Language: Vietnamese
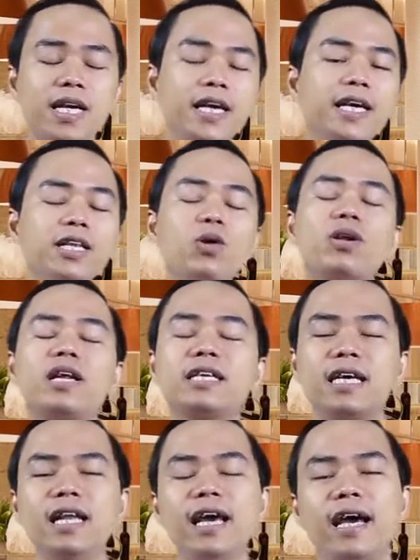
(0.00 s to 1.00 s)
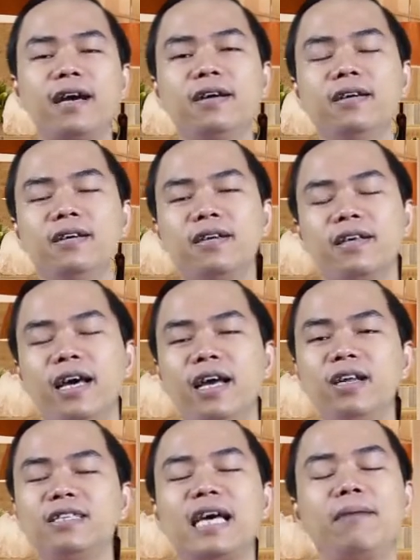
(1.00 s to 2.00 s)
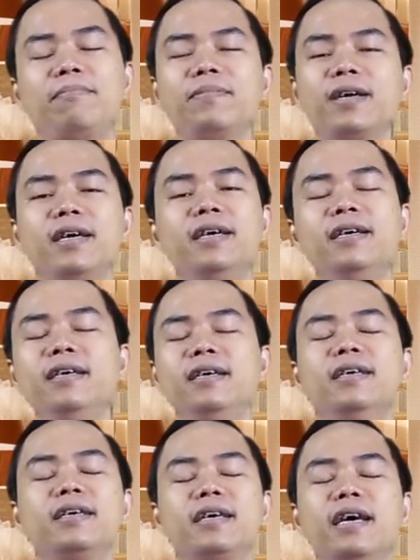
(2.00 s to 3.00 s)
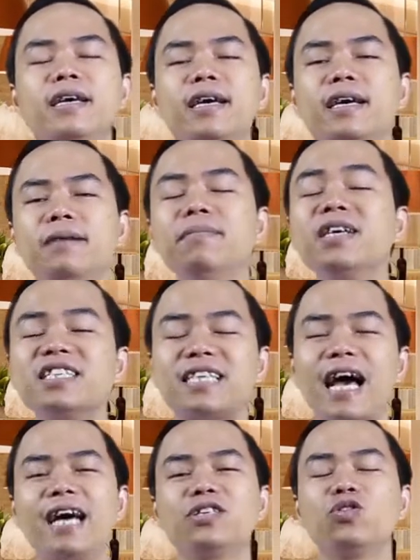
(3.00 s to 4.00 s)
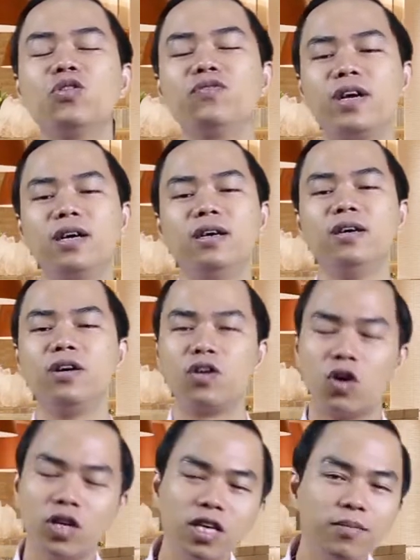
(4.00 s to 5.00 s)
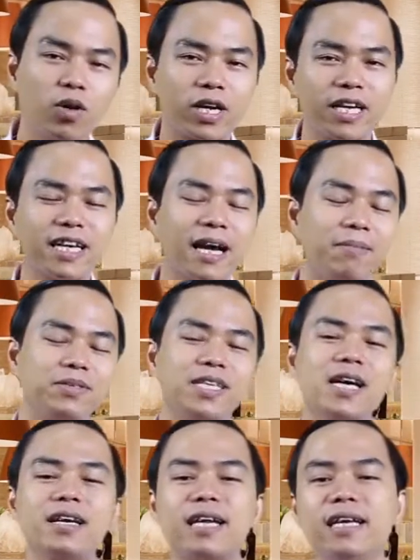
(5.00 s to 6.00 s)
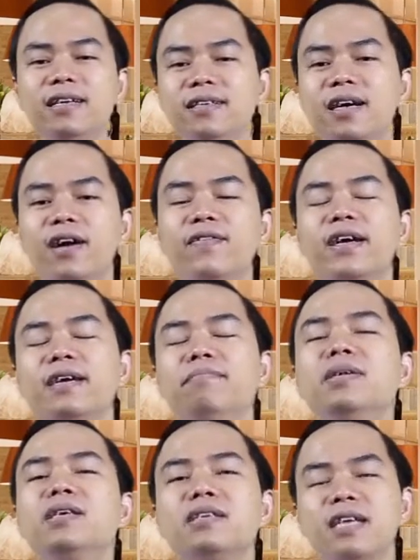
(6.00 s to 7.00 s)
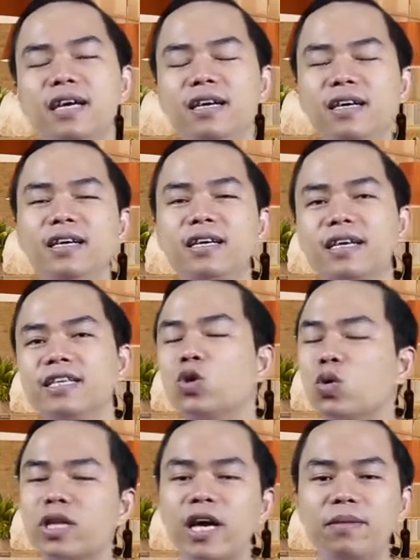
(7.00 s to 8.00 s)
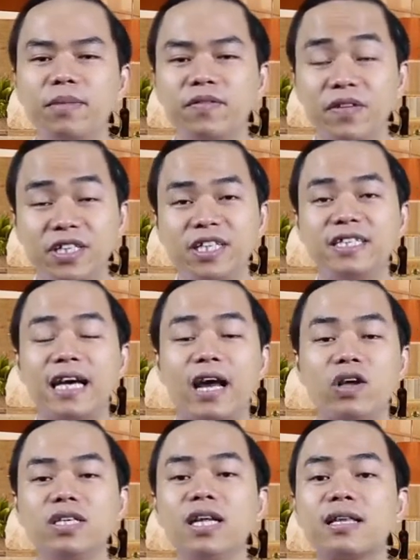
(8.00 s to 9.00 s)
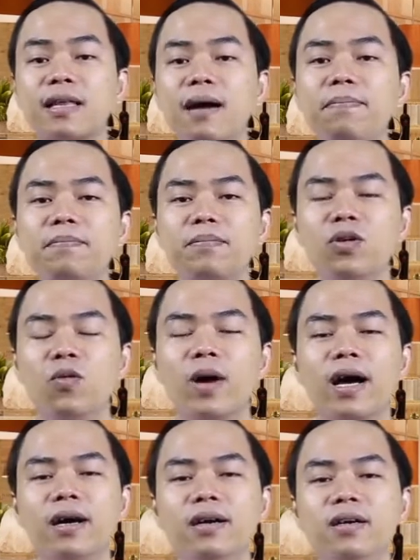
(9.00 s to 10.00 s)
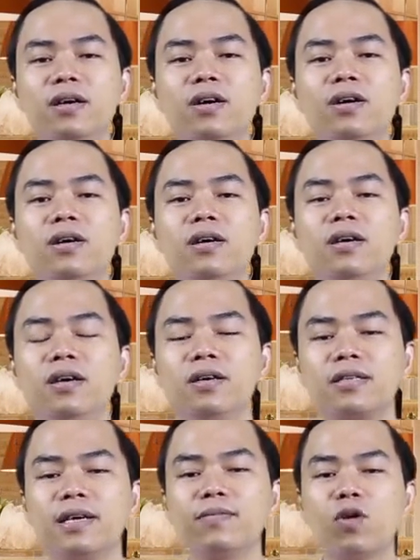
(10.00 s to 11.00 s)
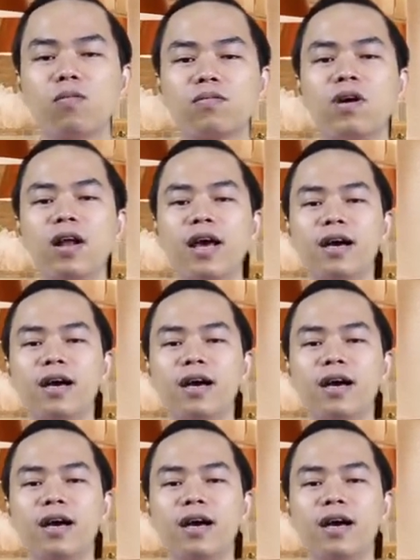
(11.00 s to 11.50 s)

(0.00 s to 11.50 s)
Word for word: cái kỹ thuật đặt giá lẻ để là giảm cái cái cái cái mức giá xuống và nó như một cái cảm giác đánh lừa về cái mức là cái số tiền mình phải chi trả nó rất là thấp đúng không ạ à, tiếp tục đó